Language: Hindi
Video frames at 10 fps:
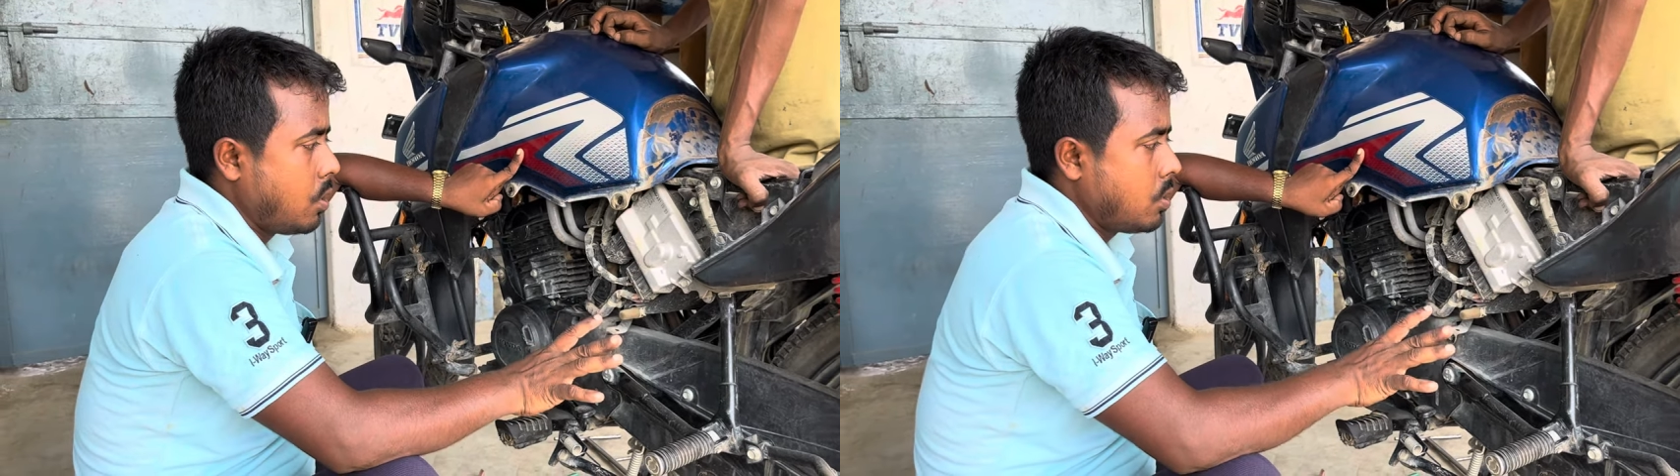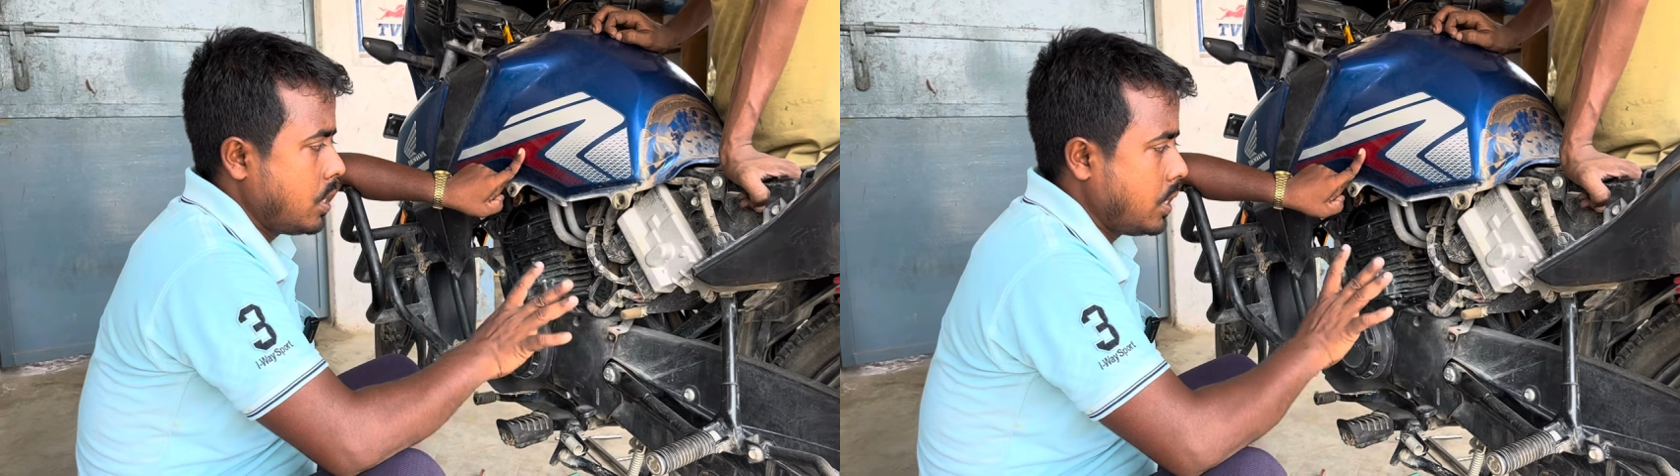
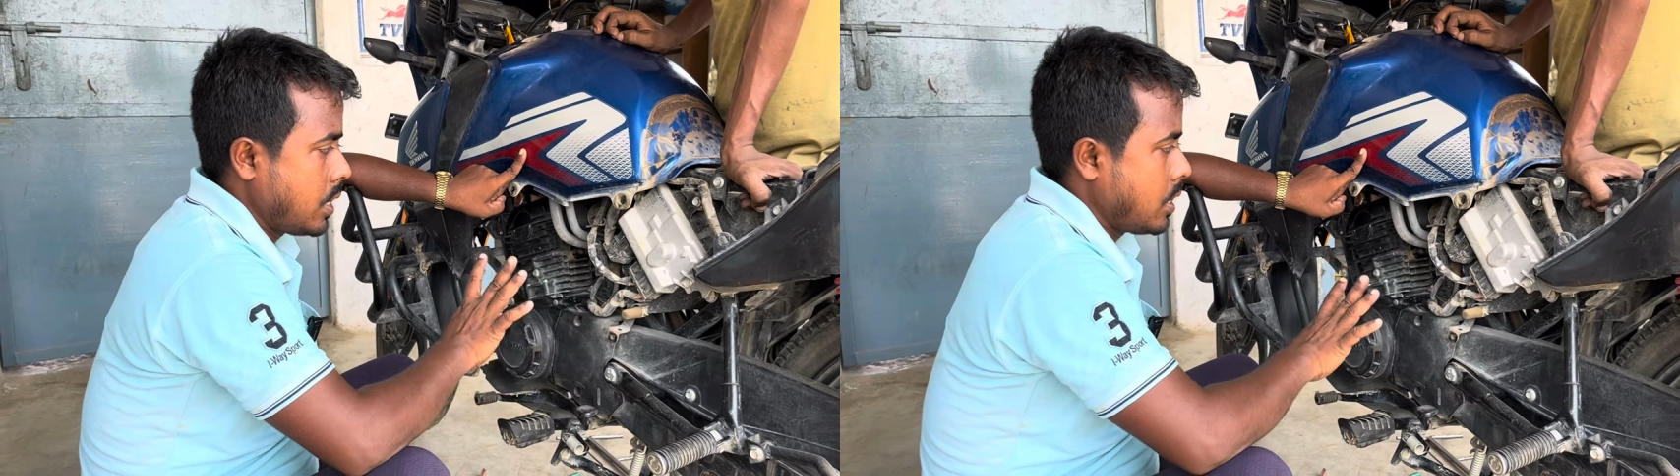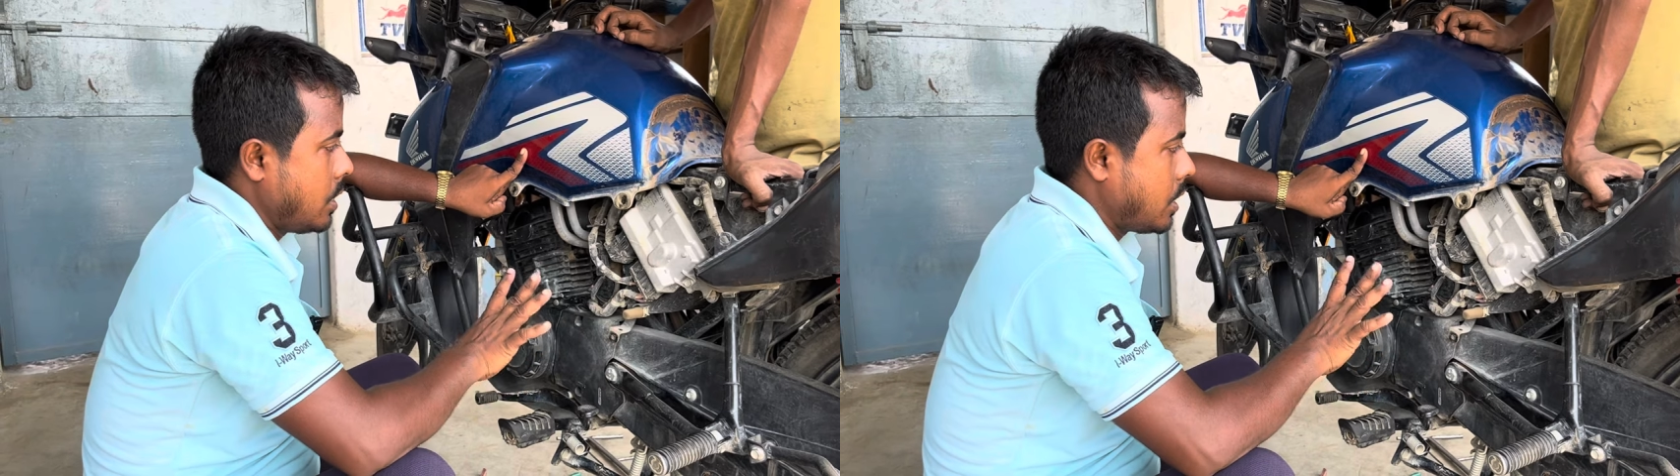और ये
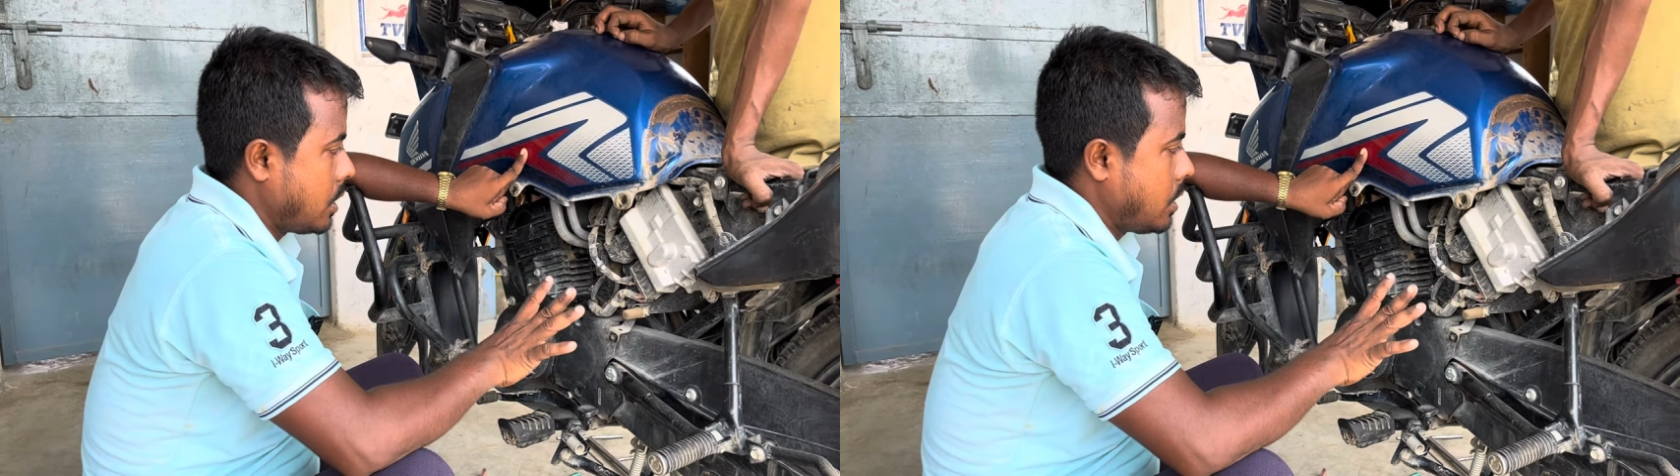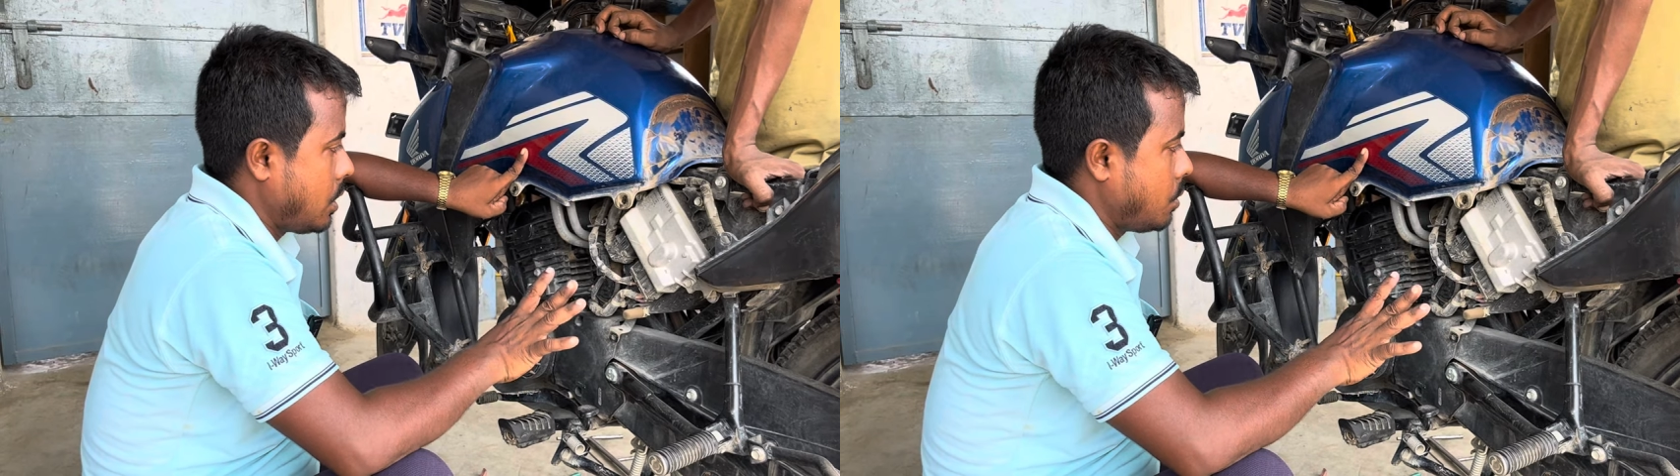
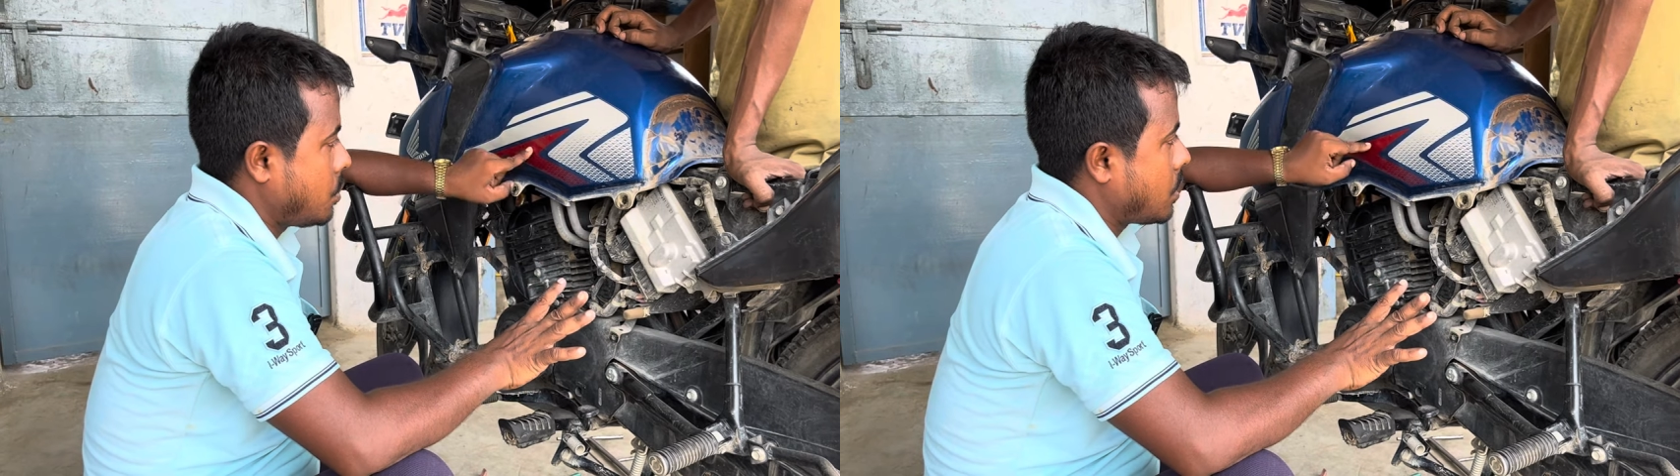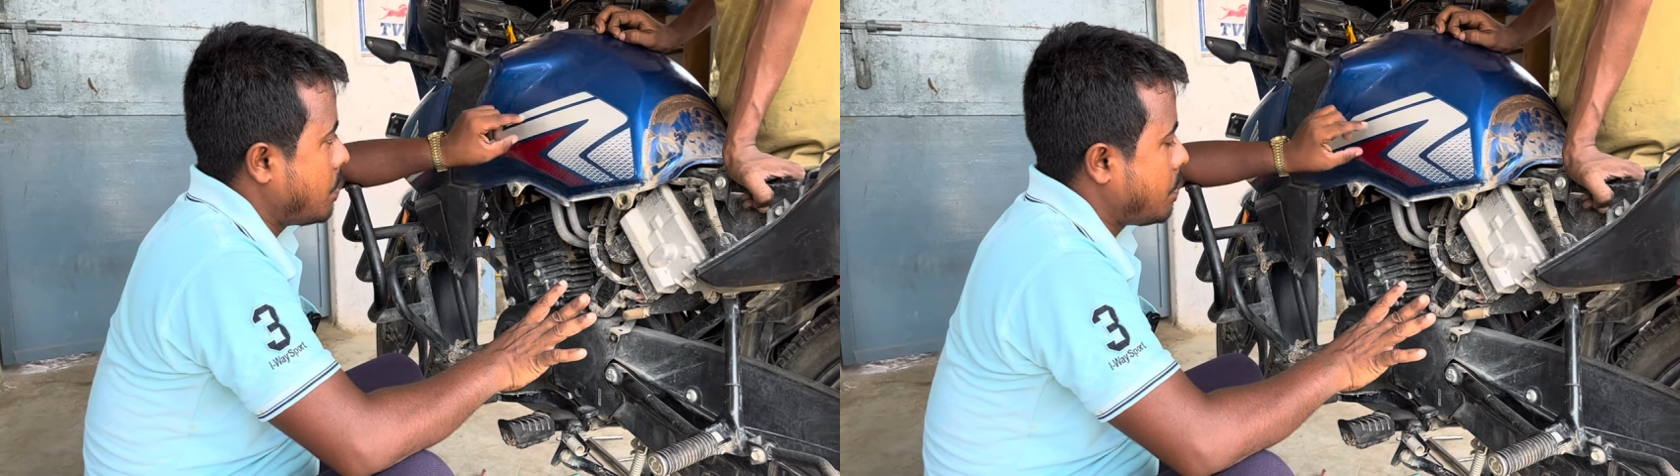दिक्कत ना हो
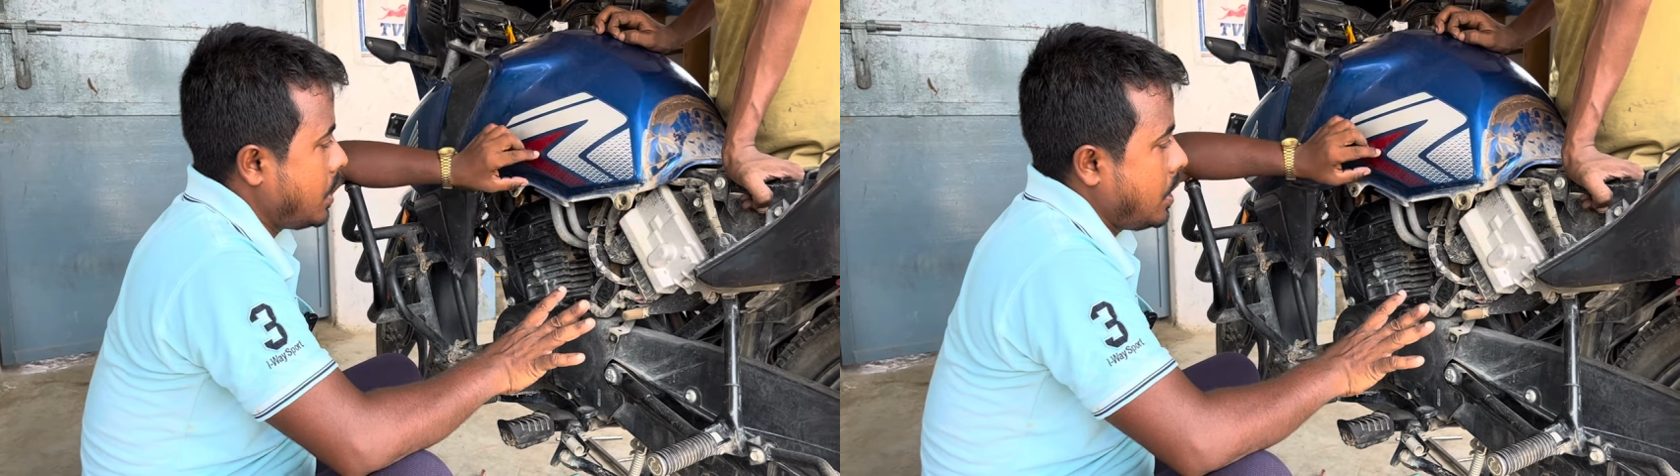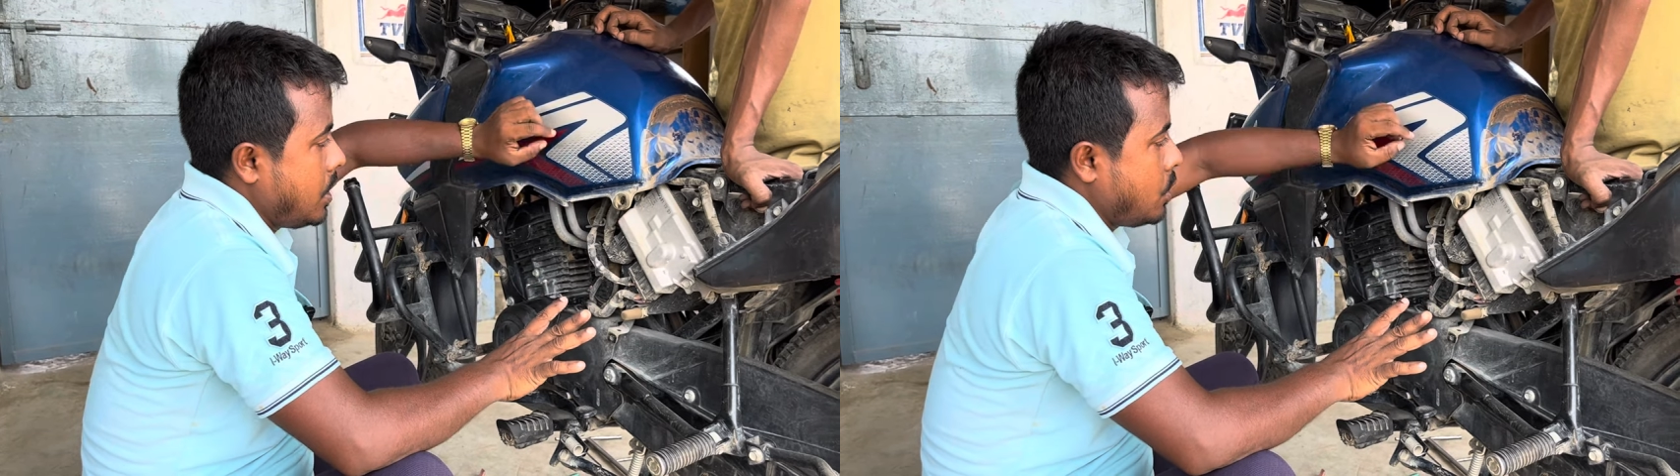तो कंपनी ने